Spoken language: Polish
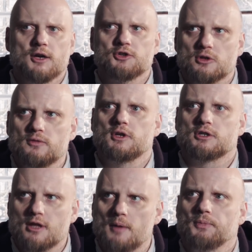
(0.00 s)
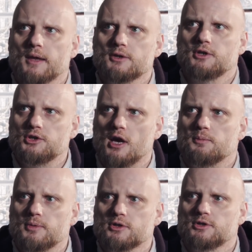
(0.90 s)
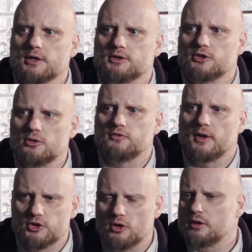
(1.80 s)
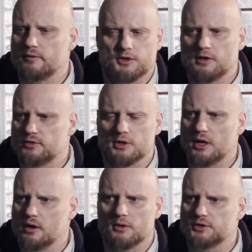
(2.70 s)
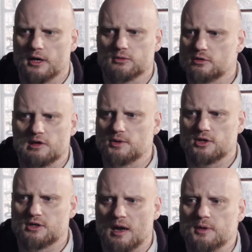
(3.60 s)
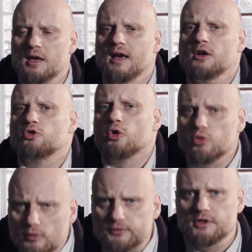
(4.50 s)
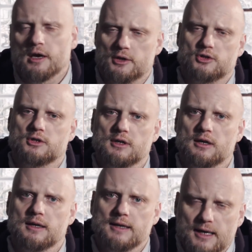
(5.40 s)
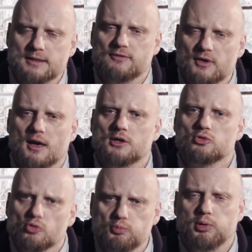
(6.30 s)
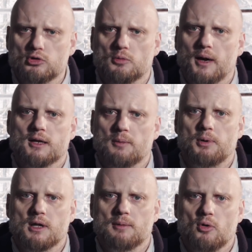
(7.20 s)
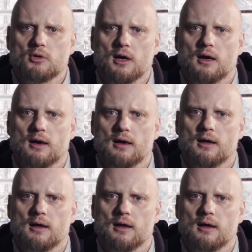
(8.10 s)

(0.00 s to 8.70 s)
że również tam, gdzie cierpisz, gdzie jesteś doświadczony właśnie wszelkiego rodzaju trudnymi rzeczami, to również jest wyraz upodobania Pana Boga.